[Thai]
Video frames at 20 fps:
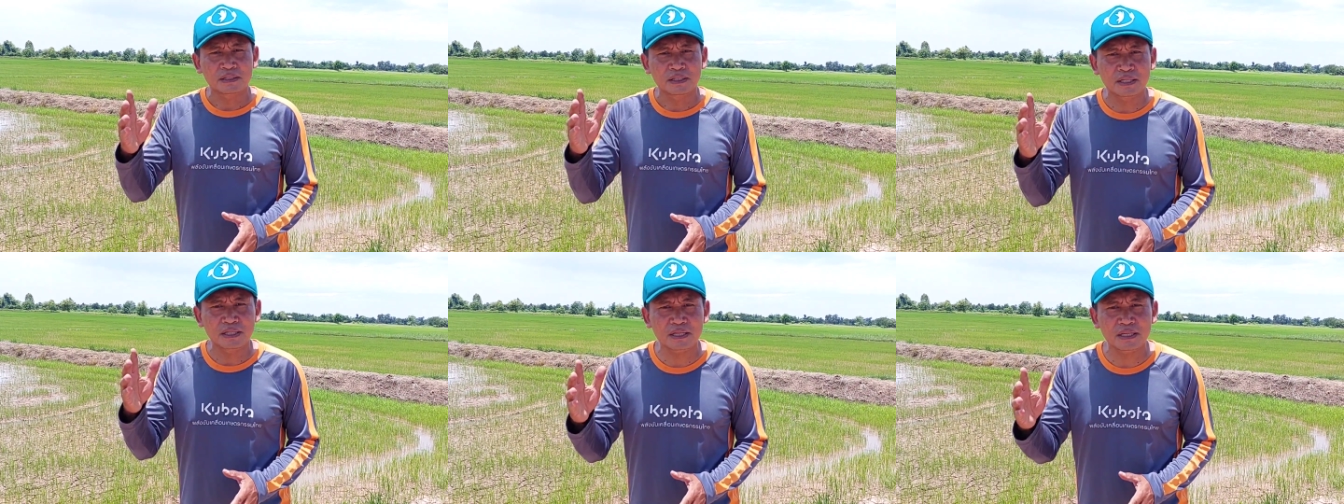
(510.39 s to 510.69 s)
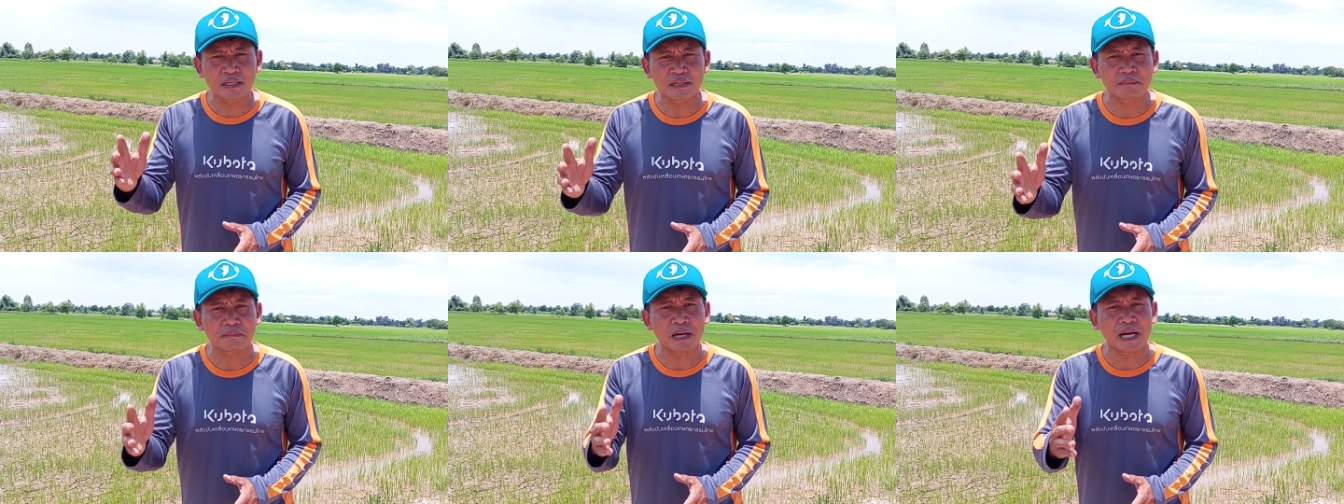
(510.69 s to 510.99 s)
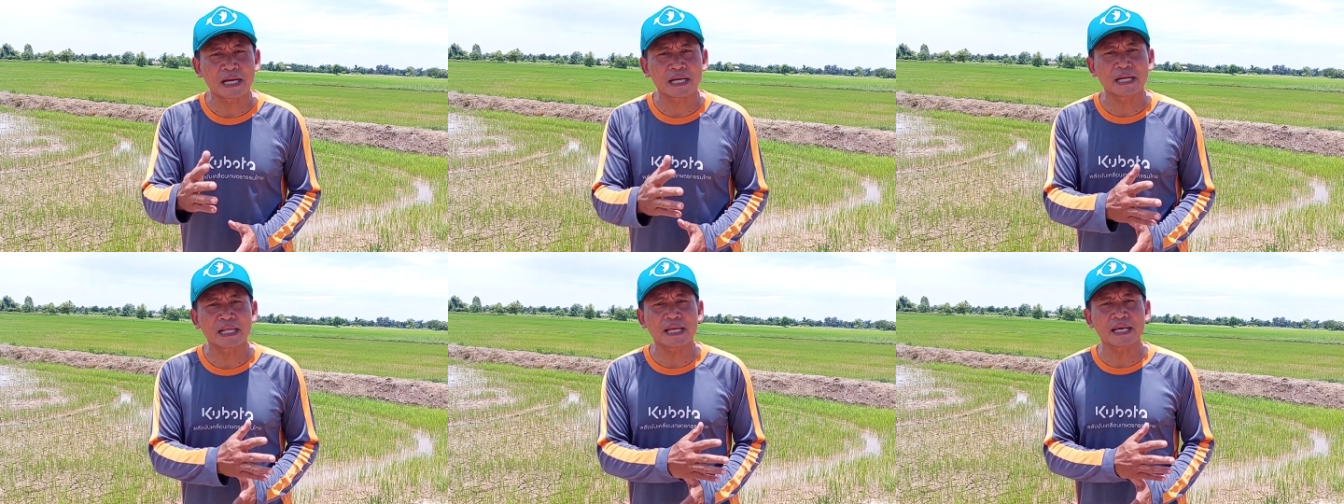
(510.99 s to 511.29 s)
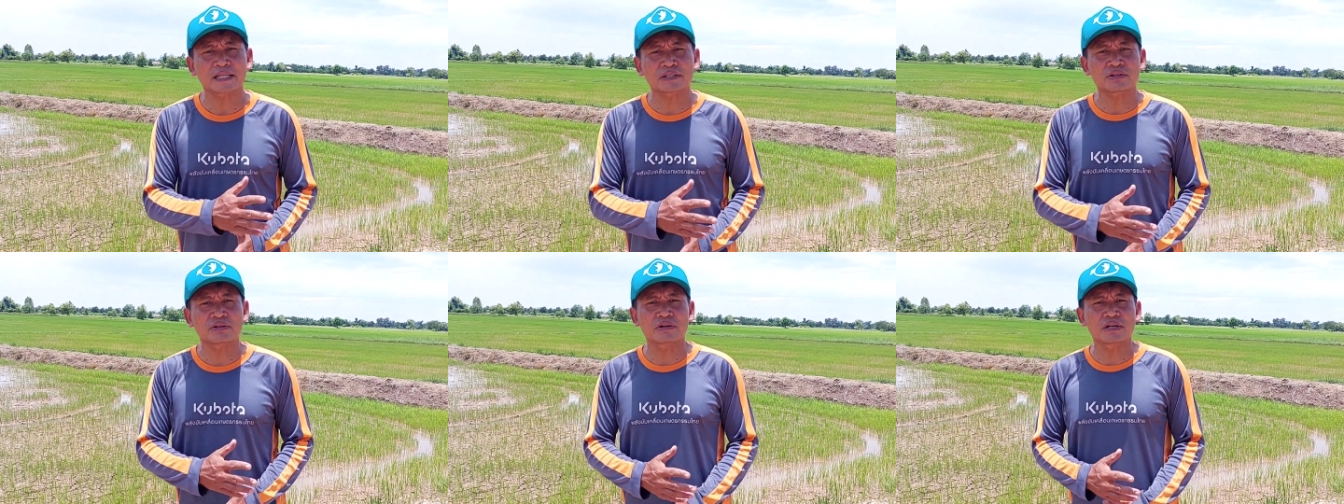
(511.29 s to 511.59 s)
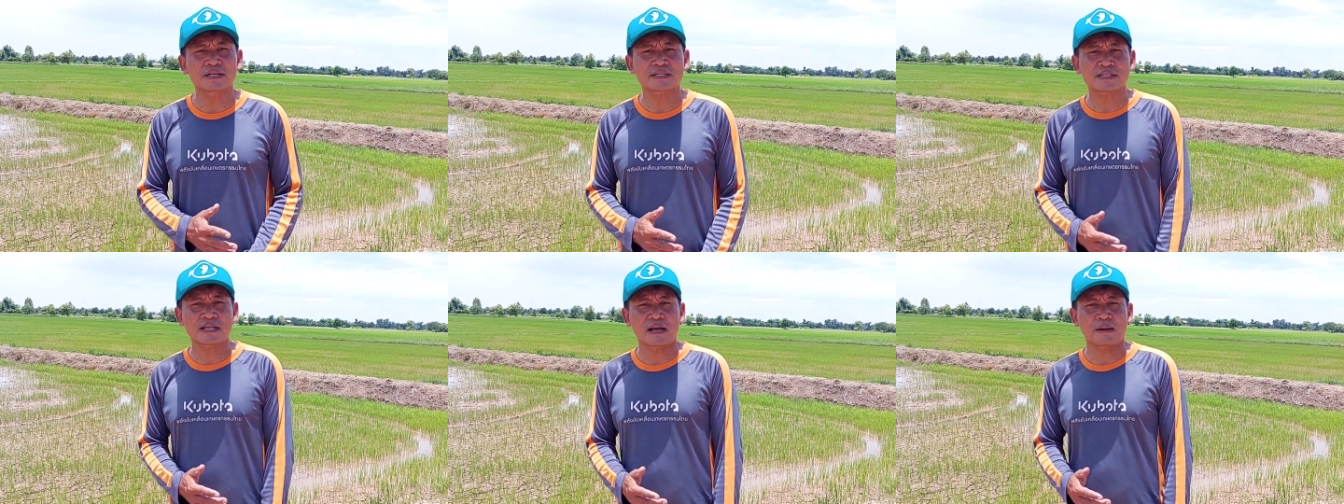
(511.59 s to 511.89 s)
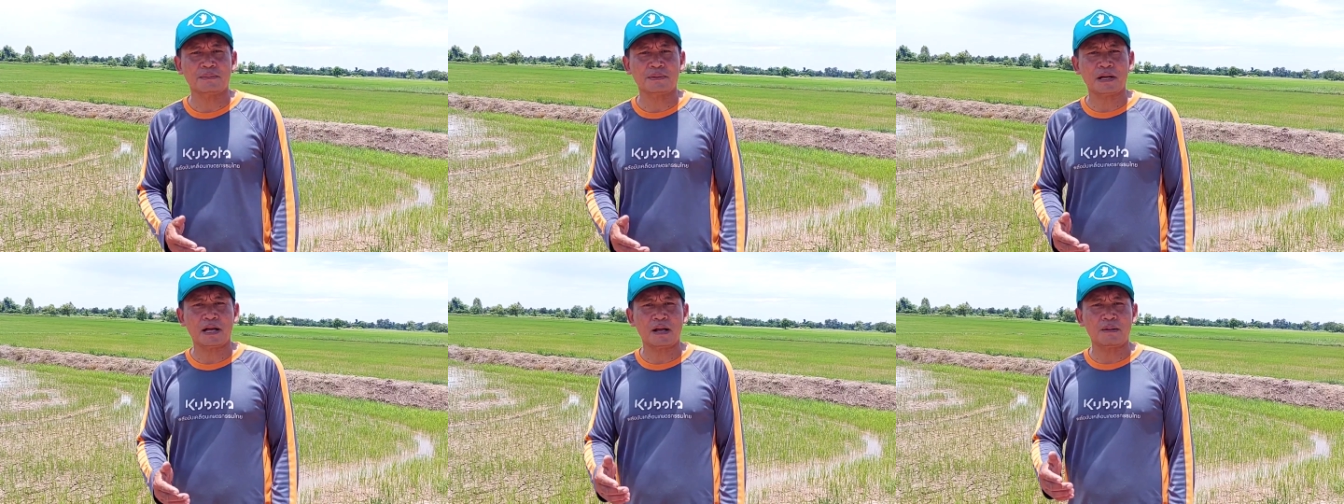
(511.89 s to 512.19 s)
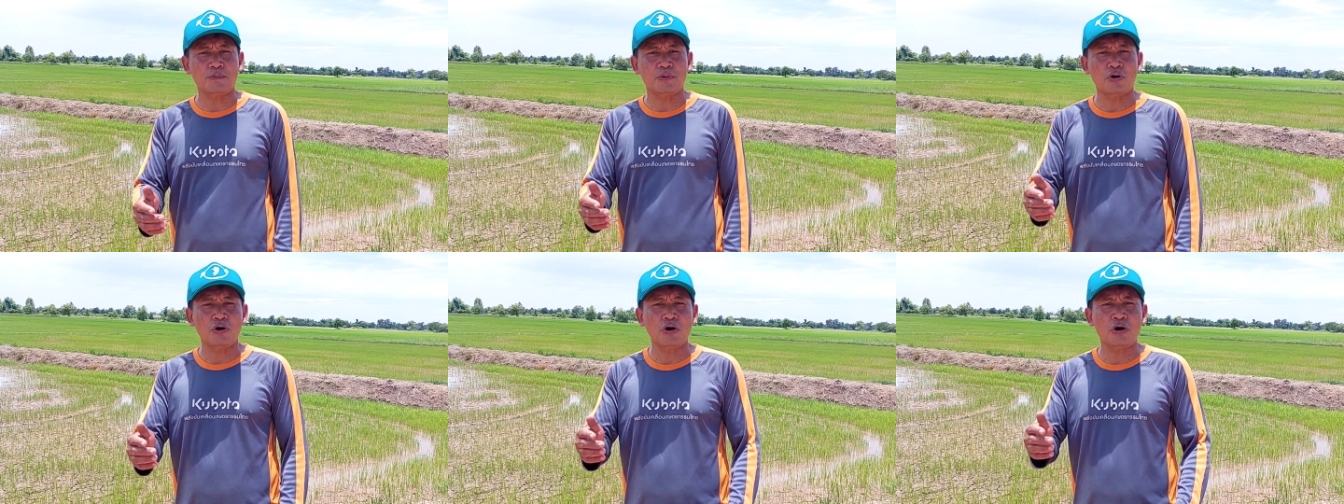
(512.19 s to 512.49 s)
ที่หมายเลขโทรศัพท์ครับ
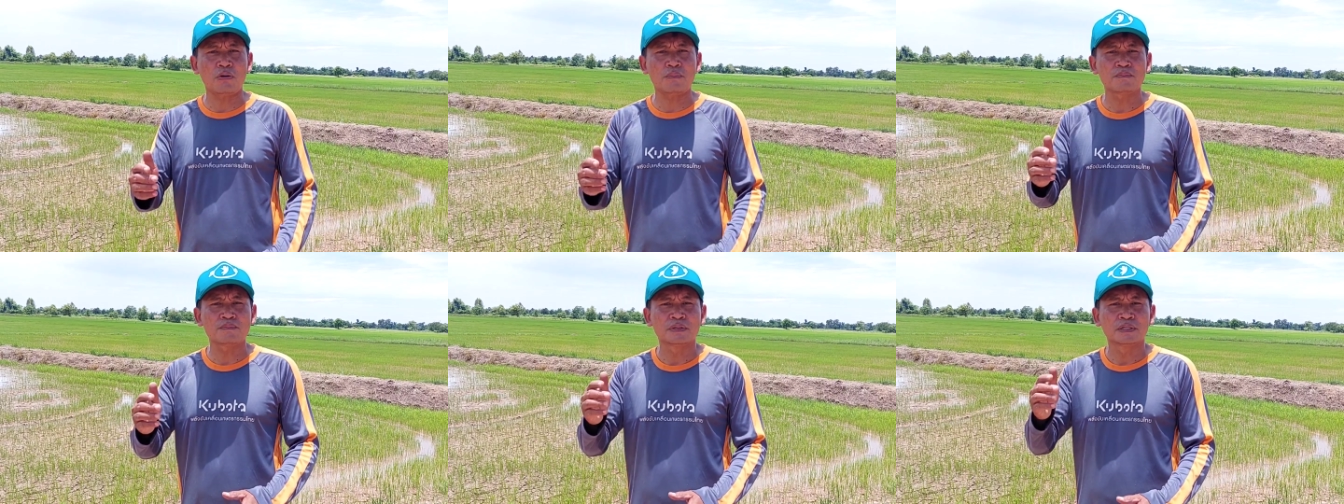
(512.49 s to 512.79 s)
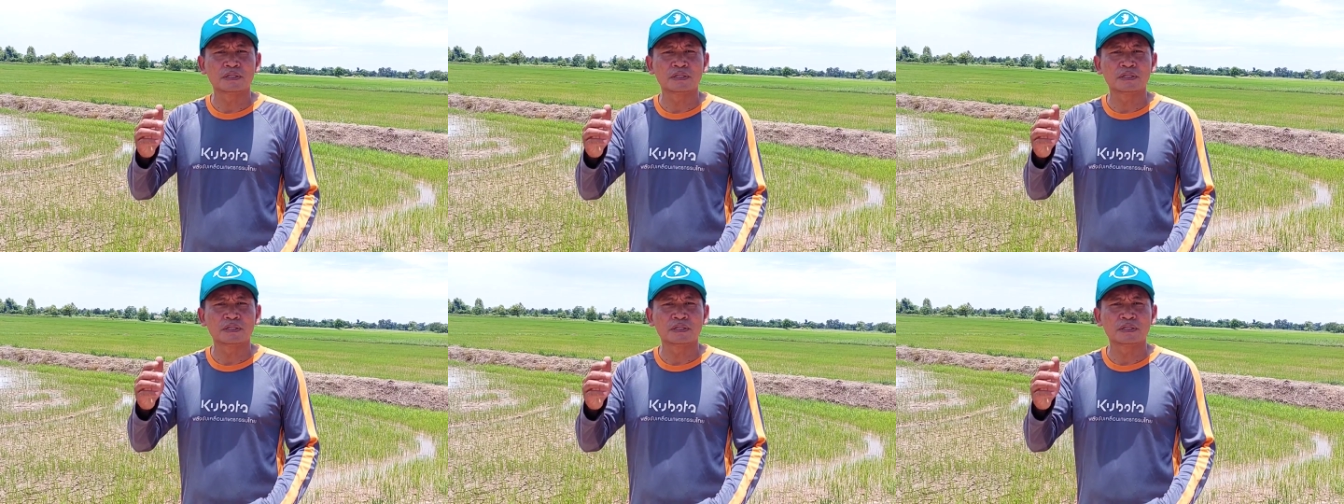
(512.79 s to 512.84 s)
ผม